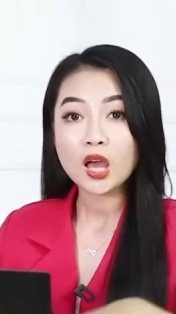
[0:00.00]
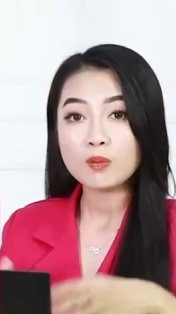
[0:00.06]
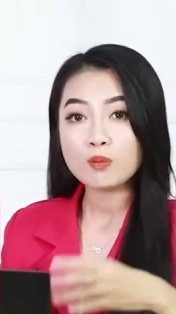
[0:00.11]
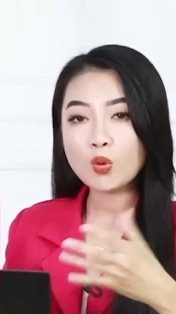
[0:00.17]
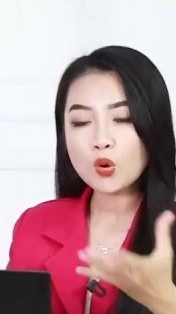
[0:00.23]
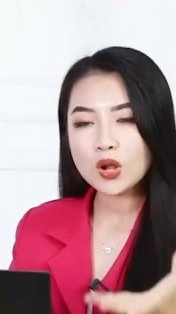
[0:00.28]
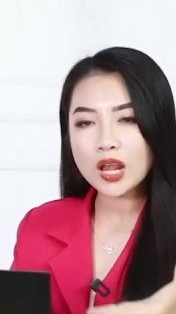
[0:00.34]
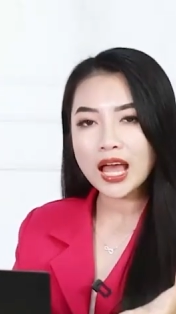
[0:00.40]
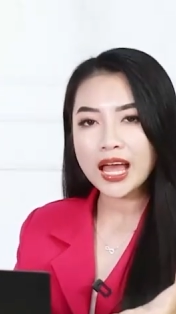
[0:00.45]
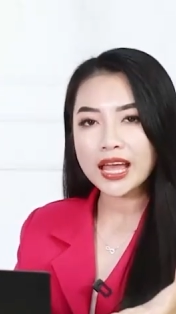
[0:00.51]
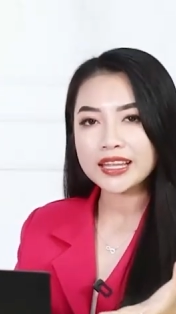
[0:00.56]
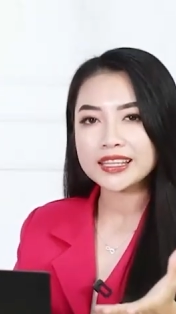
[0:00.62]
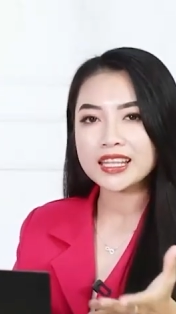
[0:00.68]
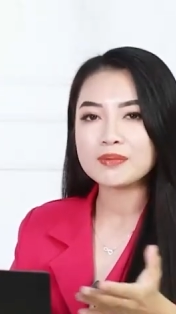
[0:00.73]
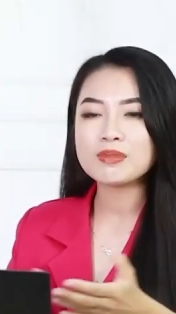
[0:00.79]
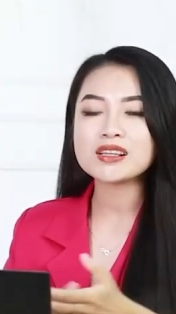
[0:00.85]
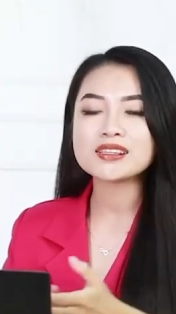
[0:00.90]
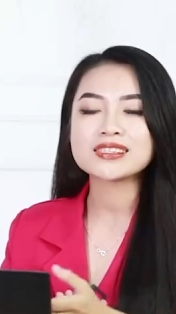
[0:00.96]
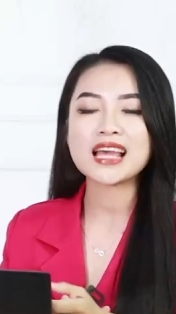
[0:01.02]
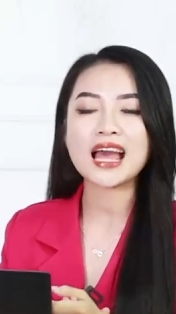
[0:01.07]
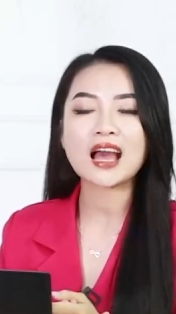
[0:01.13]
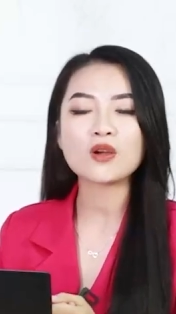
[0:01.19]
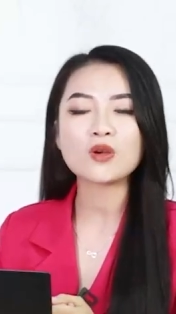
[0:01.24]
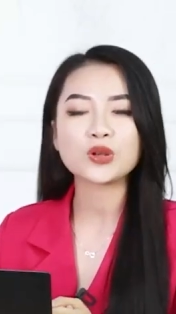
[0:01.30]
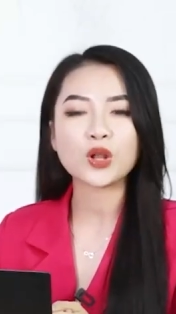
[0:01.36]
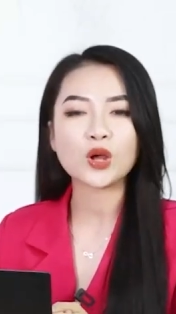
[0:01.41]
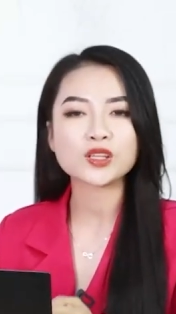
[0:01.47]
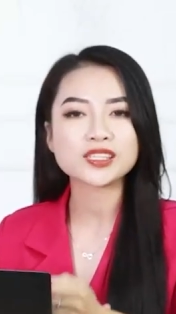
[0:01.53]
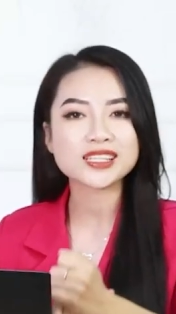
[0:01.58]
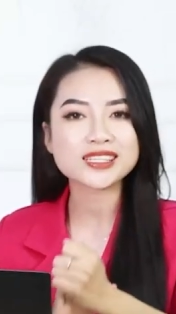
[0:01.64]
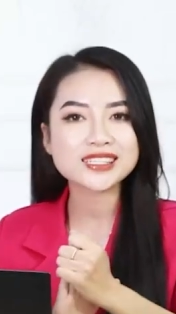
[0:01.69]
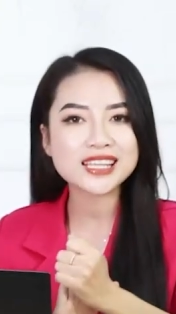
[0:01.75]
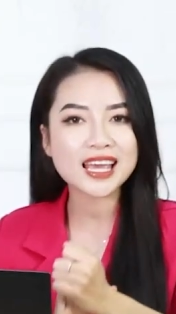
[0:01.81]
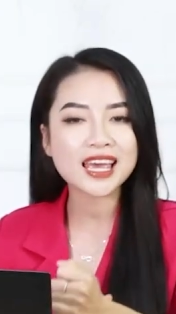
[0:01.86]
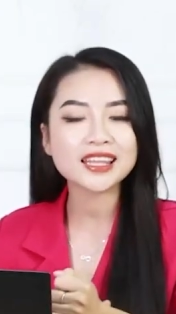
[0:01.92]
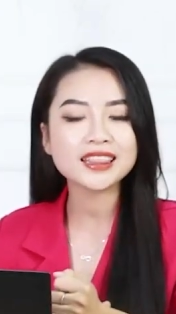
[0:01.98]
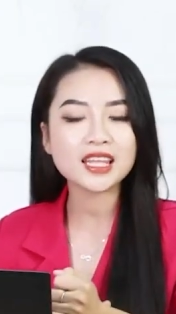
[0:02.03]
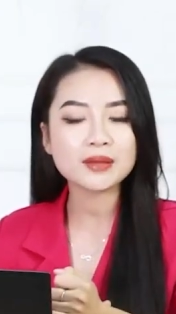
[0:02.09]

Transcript: Bù lại thì mức giá của nó sẽ dễ